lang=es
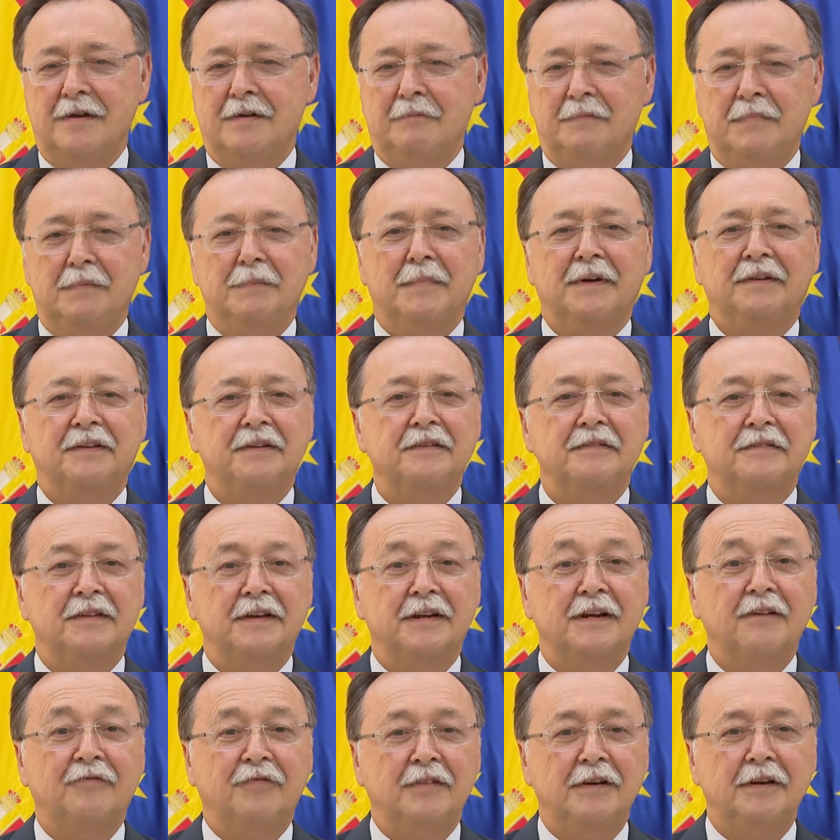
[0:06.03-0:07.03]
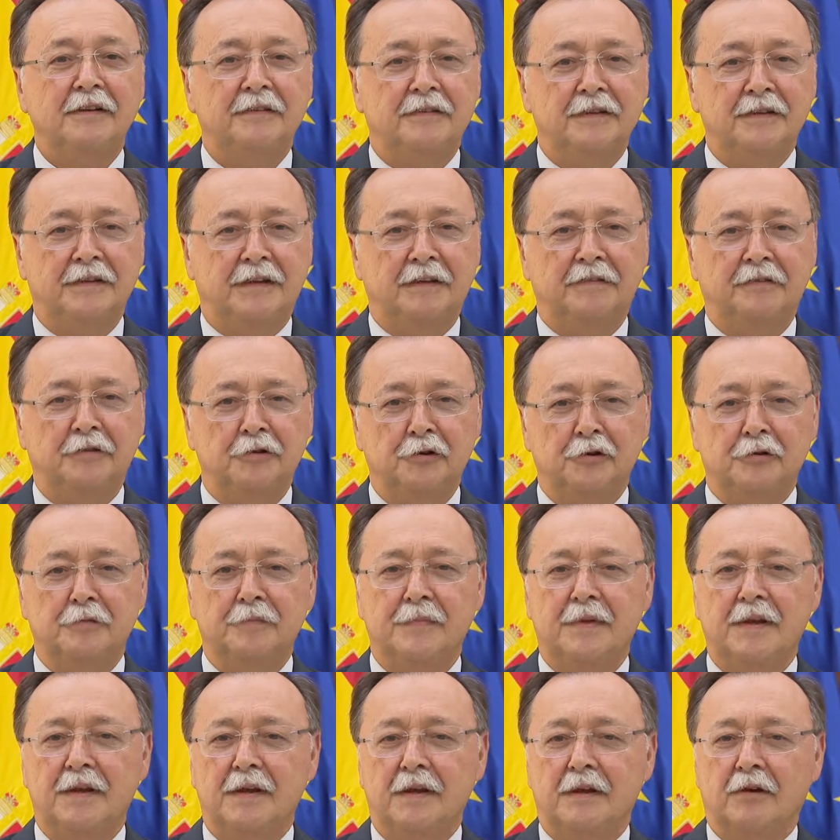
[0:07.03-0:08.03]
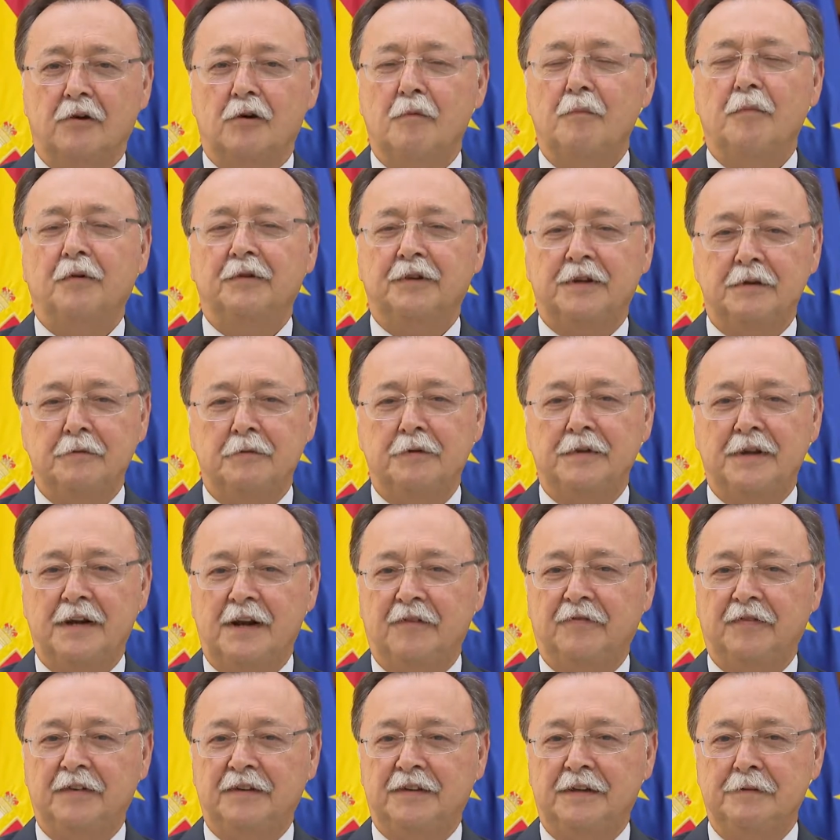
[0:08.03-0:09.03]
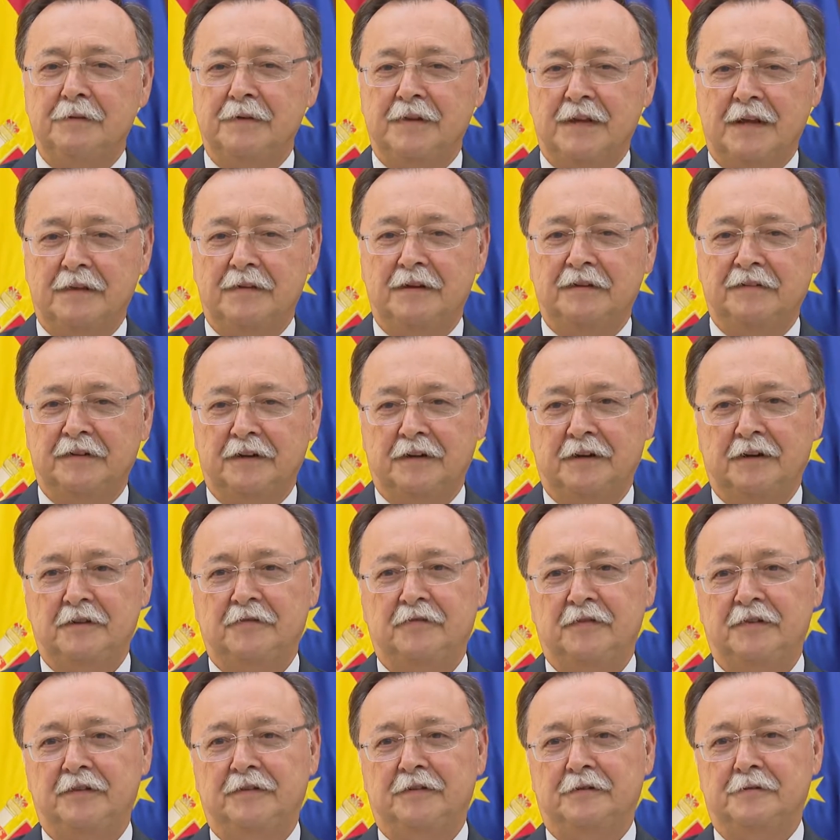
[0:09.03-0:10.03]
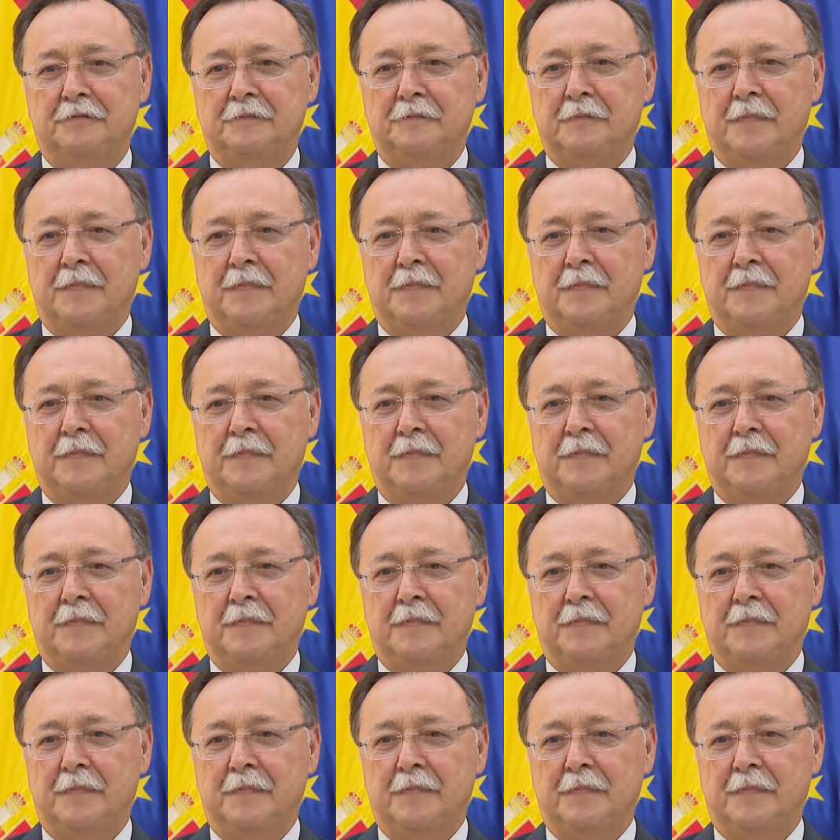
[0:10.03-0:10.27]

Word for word: mi más sincera felicitación con motivo de la festividad del sacrificio.